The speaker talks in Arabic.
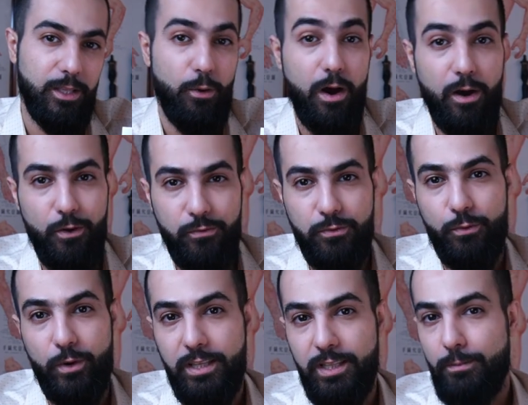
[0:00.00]
توقف
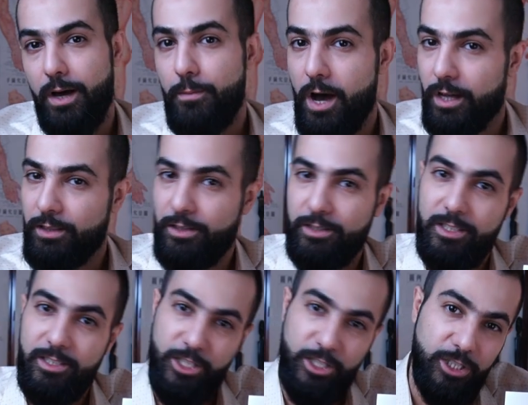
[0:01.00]
وإنما محطة
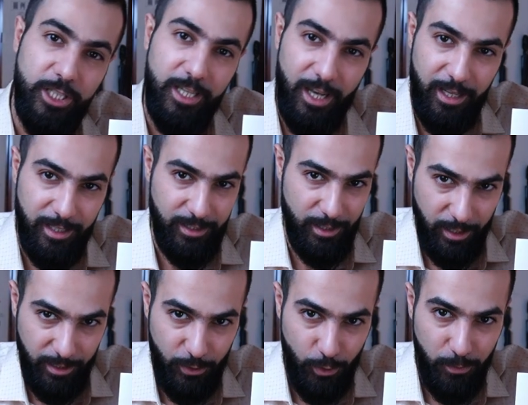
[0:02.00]
تشجيع على
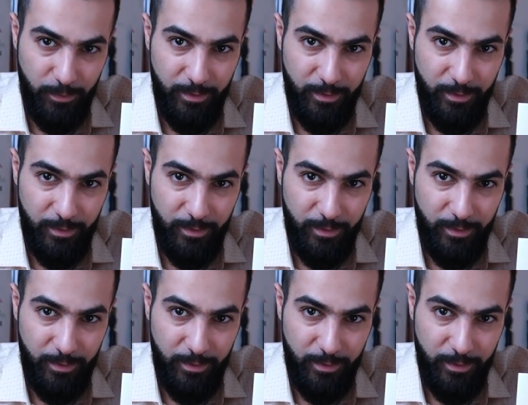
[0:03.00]
التقدم